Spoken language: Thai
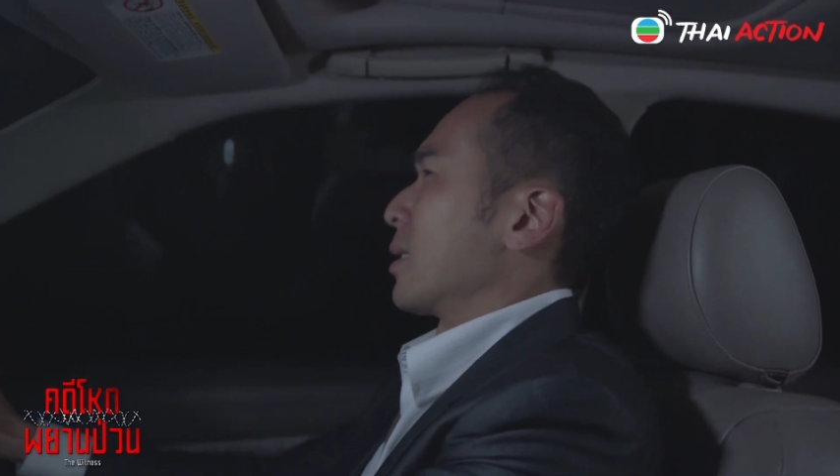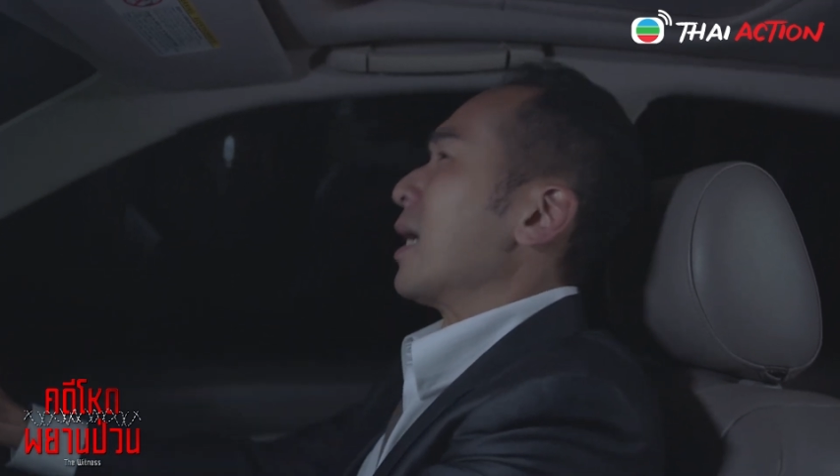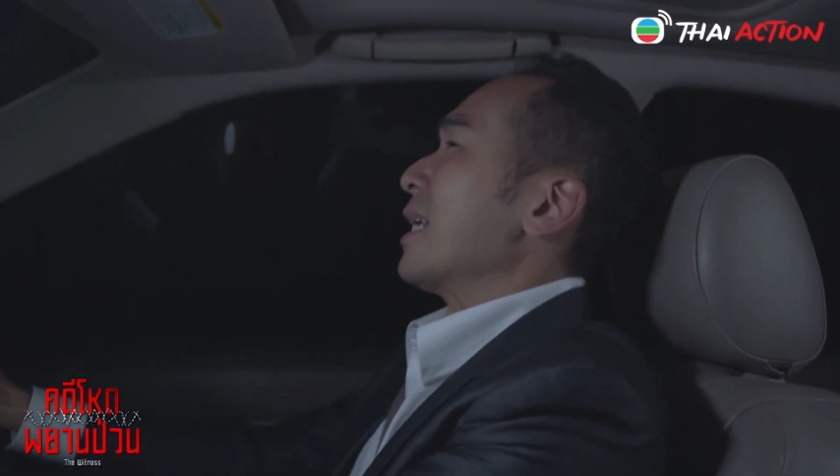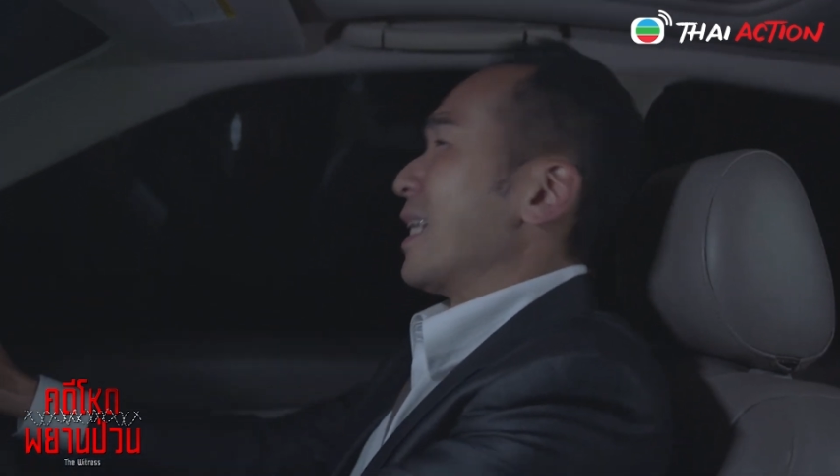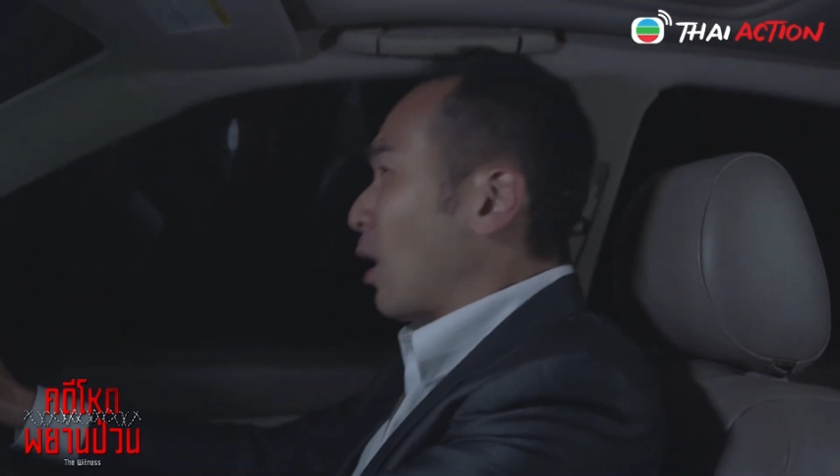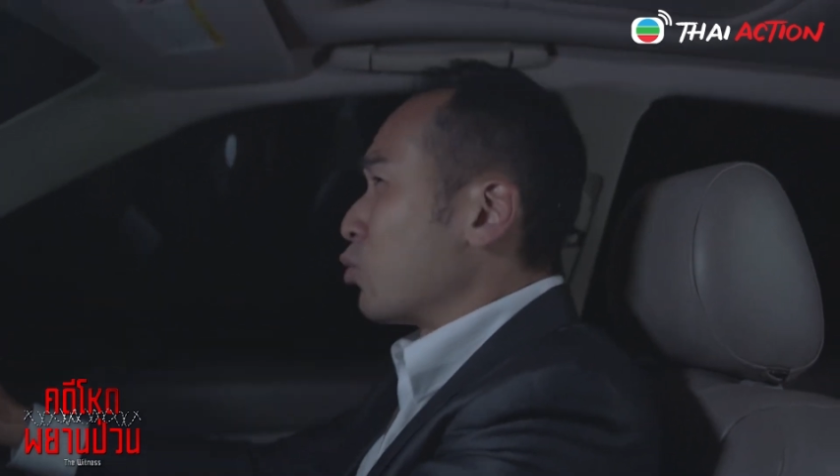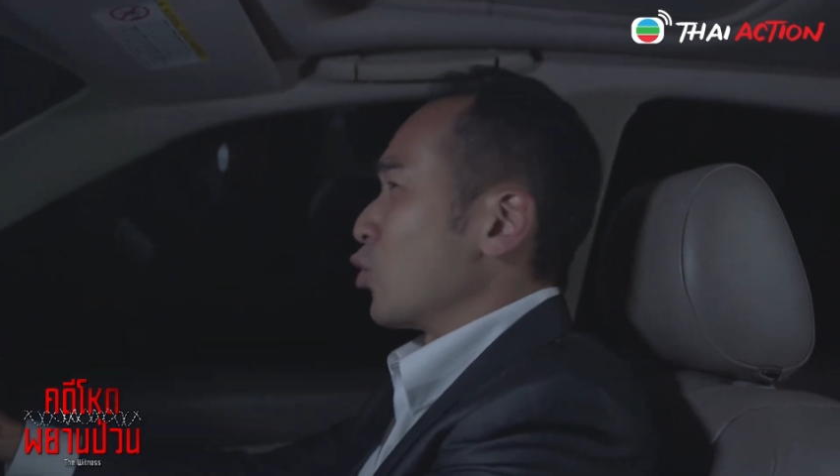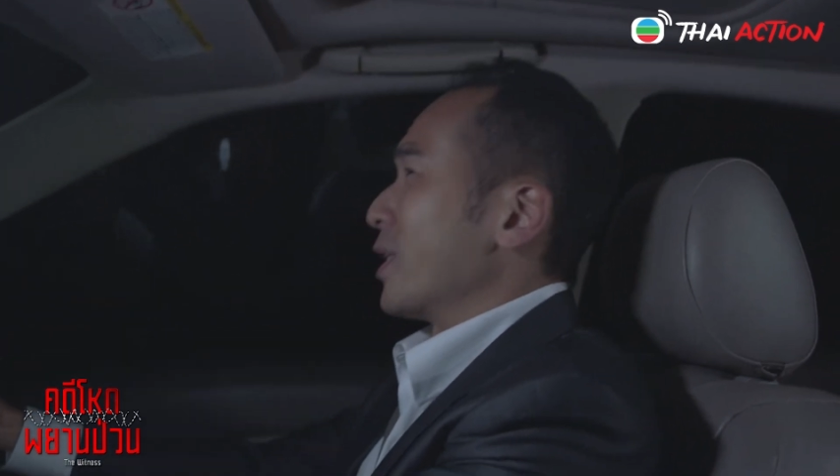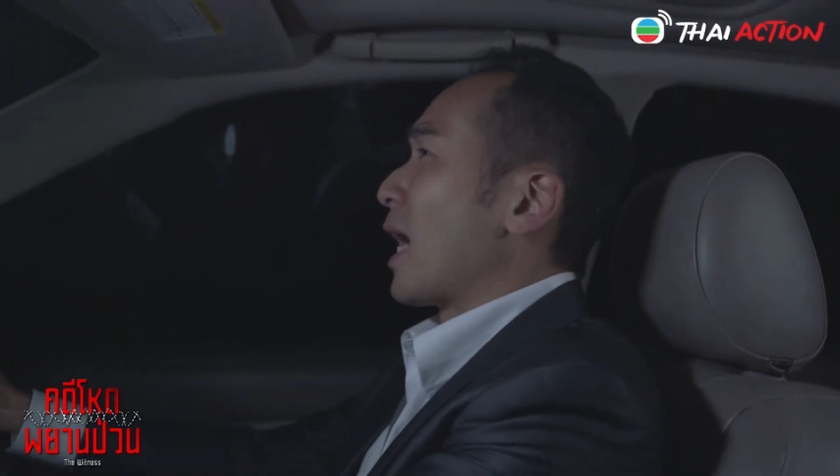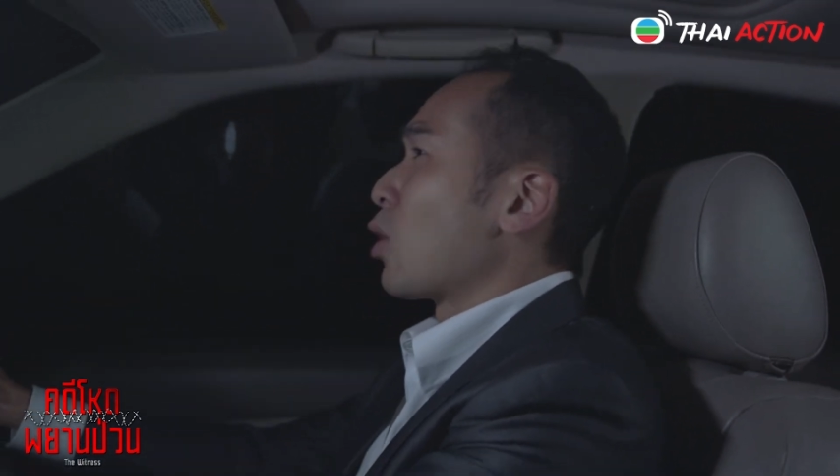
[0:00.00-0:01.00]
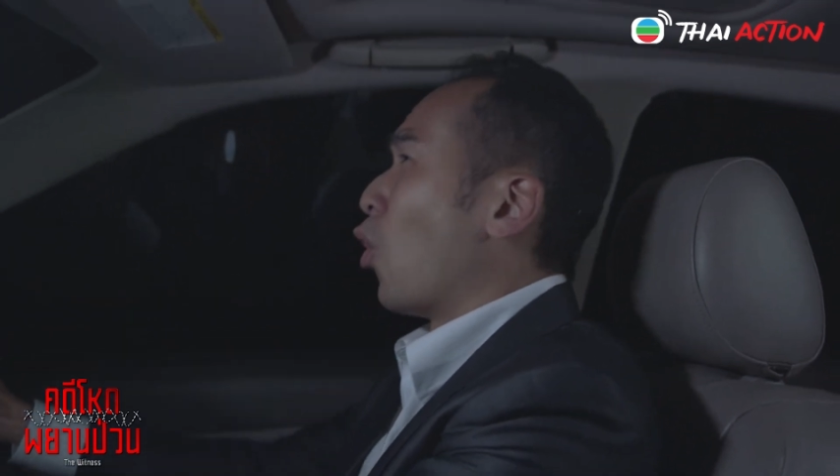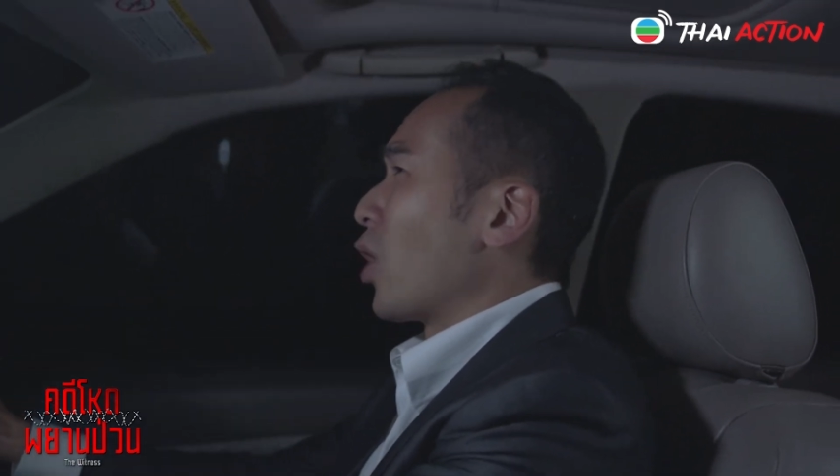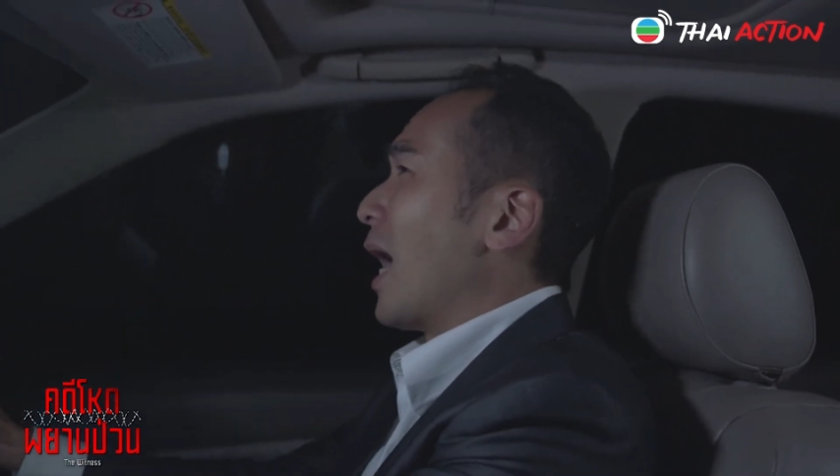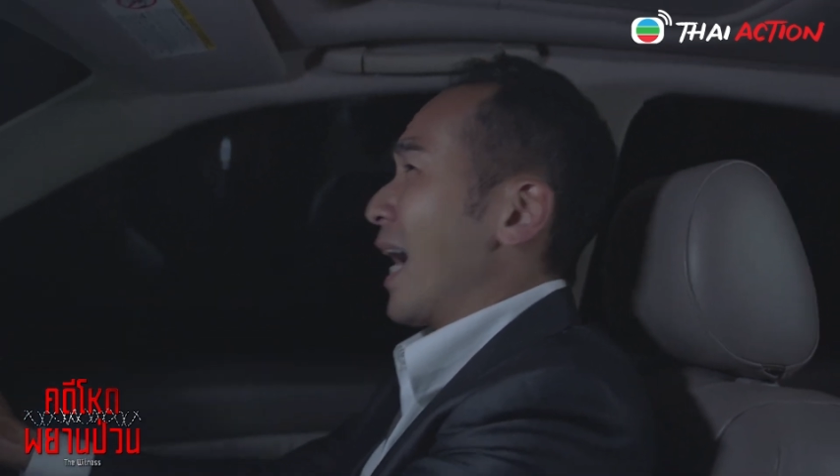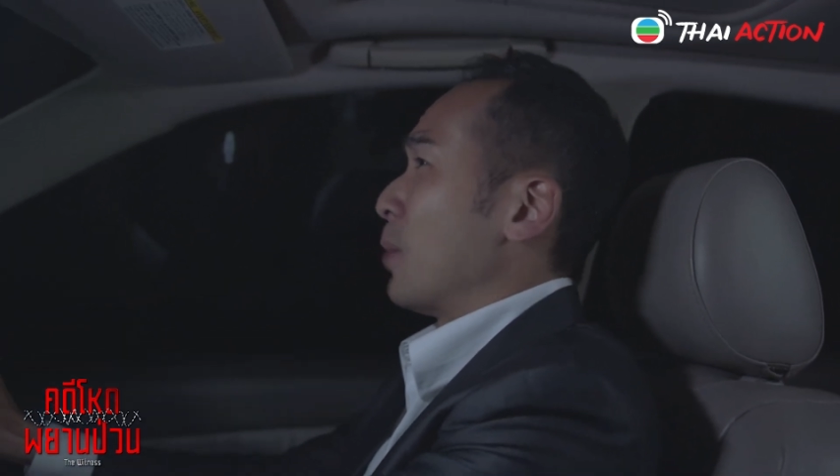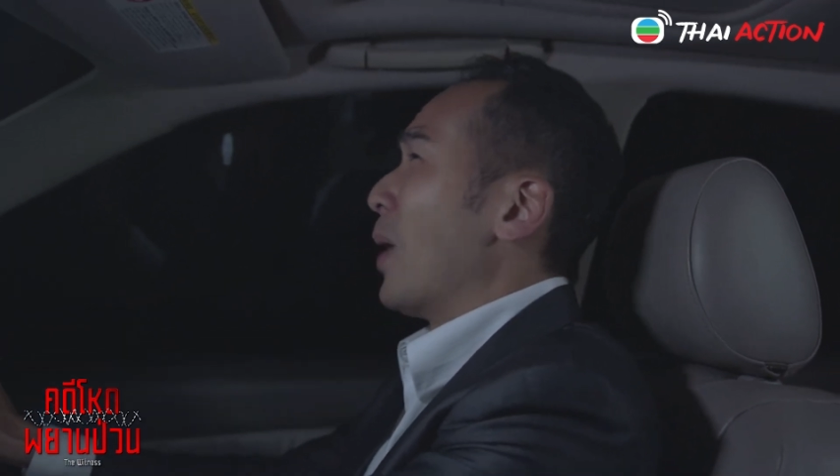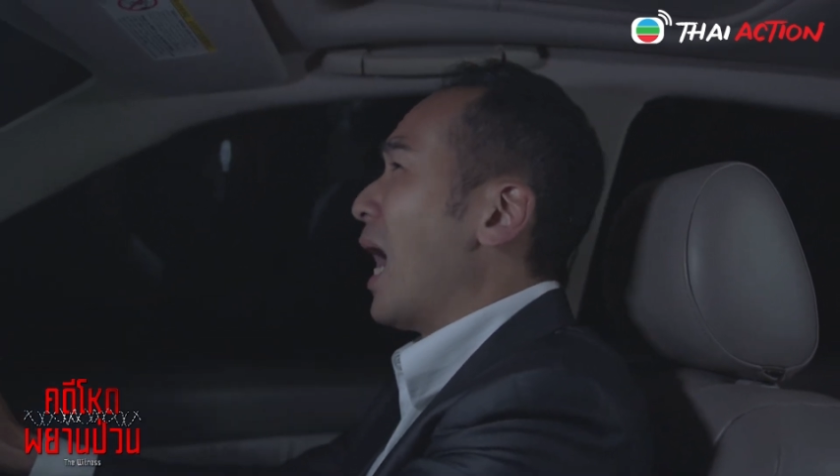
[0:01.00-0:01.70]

ถ้ามีเรือแล้วรีบโทรมาบอกนะ